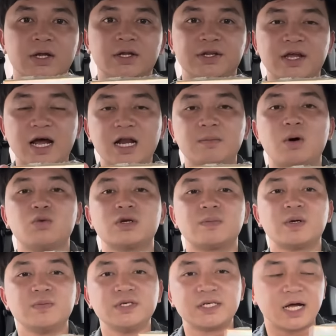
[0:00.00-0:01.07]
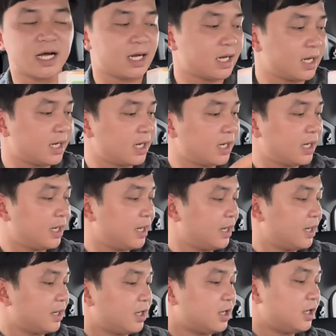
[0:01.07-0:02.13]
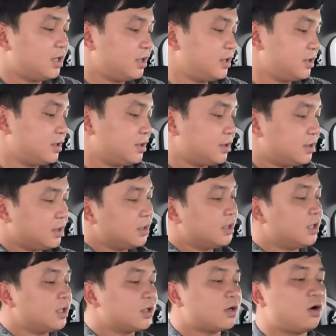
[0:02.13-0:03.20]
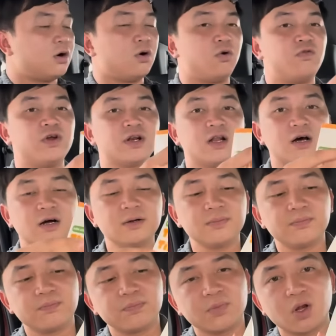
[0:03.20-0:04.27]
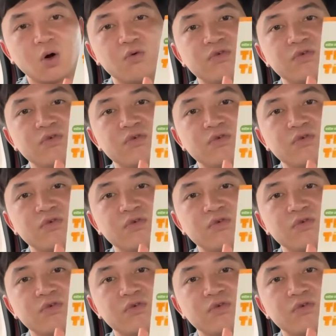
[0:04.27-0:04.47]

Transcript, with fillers: giá là 450k đó còn hũ viên lớn hũ